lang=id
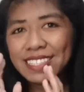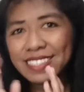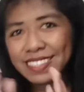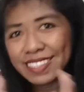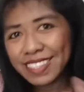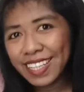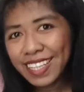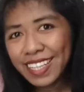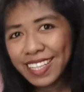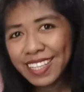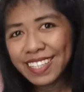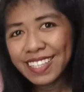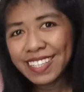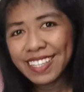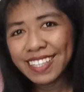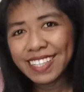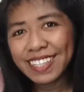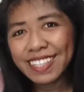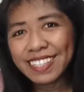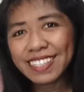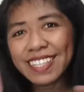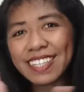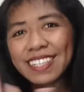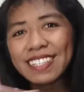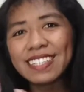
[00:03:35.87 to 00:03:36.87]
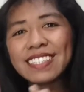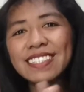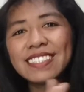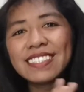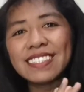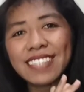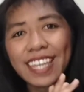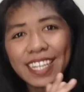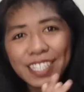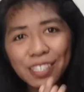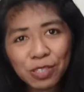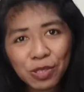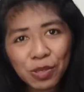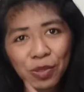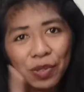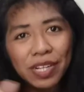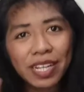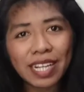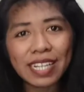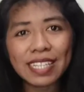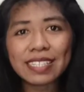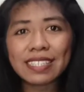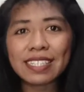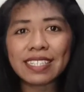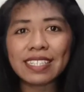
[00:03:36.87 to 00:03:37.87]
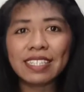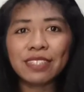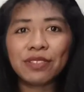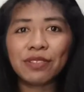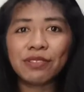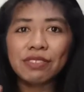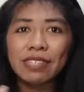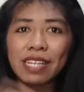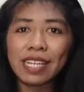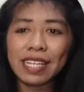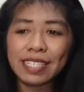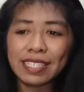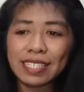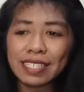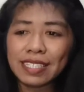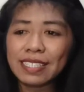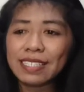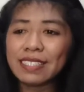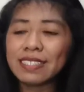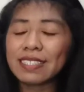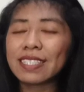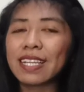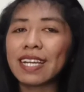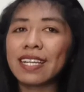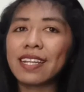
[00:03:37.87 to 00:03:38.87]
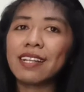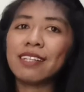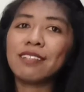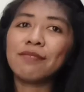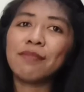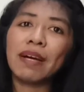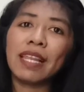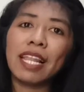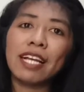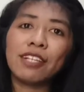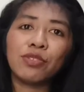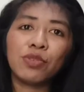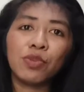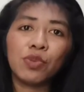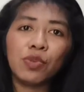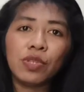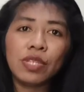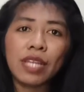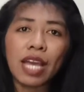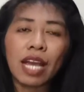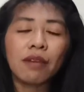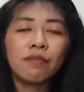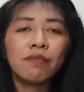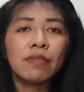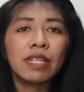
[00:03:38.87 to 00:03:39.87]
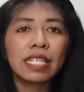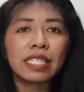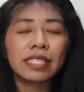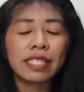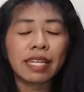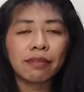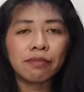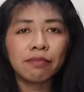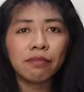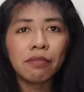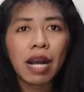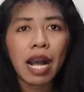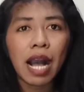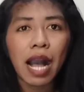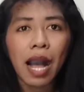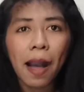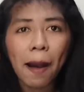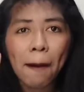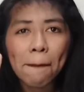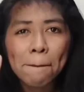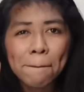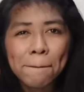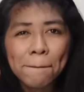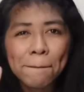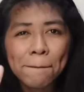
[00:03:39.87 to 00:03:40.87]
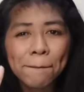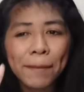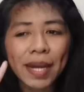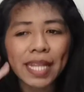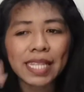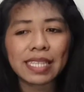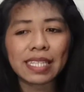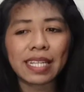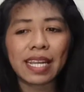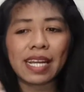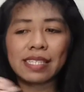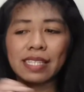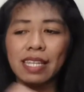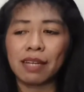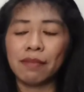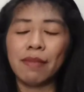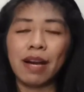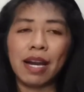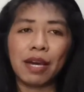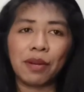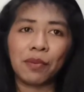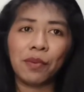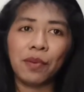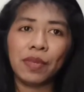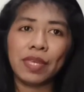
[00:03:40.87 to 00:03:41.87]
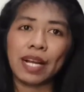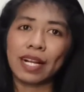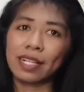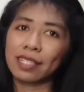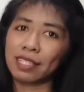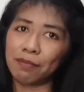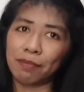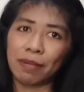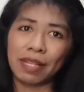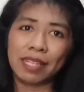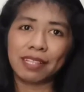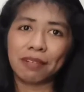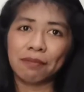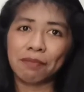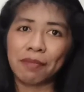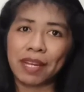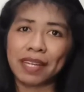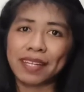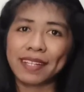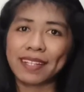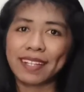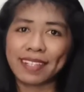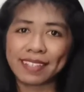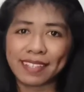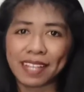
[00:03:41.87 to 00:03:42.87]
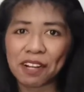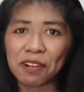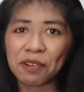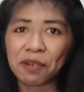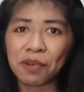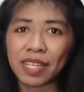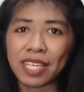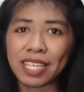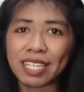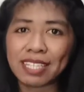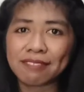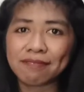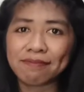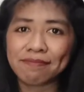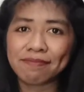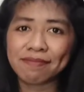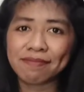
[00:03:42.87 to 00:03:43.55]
See, dari satu kata itu tadi sekarang malah sudah bertambah empat kata baru yang teman-teman ketahui.